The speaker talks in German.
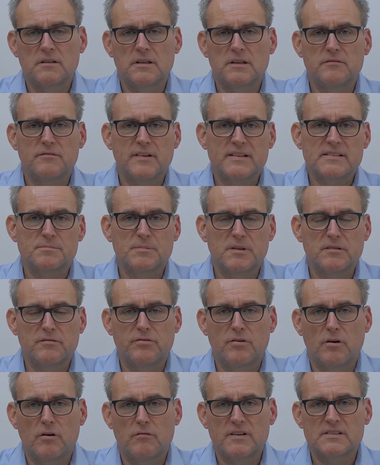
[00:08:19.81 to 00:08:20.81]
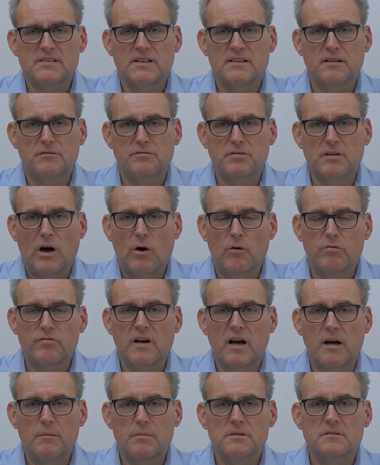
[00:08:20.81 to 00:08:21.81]
Investmentfonds, was hat der für eine
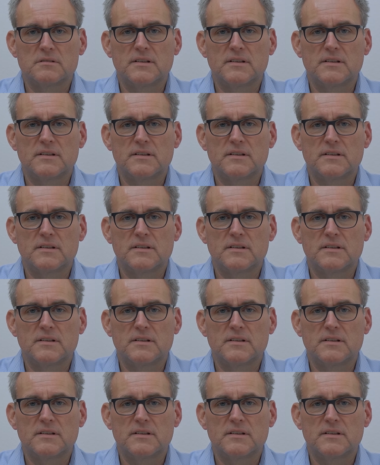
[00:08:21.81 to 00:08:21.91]
Aufgabe?